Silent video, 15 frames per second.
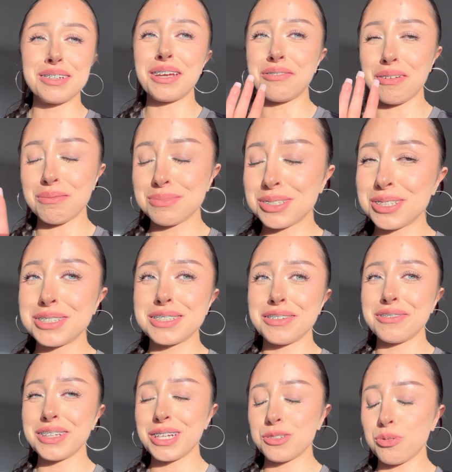nie wiem, coś się
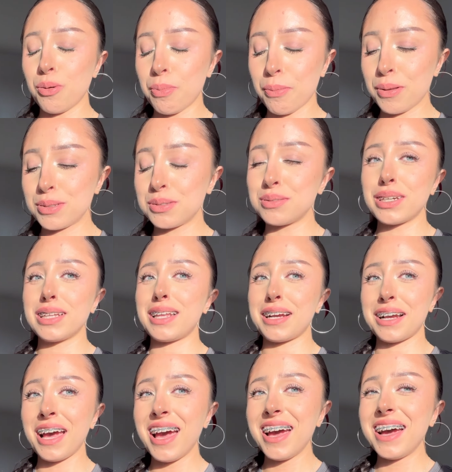wydarzyło po prostu nie tak,